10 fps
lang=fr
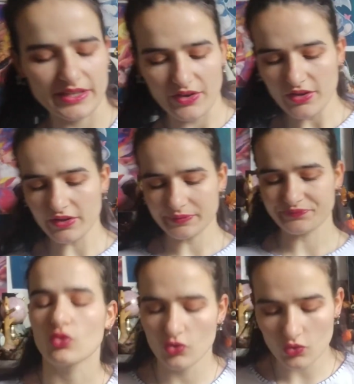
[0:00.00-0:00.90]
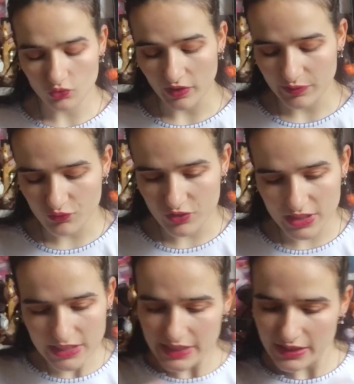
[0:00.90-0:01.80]
d'ailleurs. Donc, le comptoir des
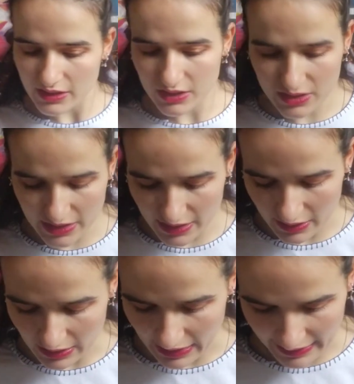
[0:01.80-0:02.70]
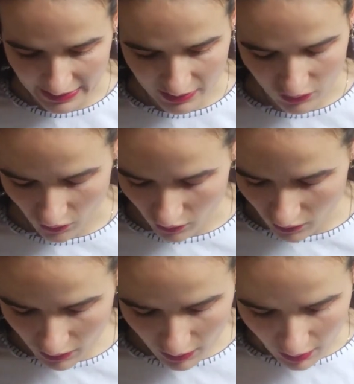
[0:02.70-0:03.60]
bougies, j'ai la case 1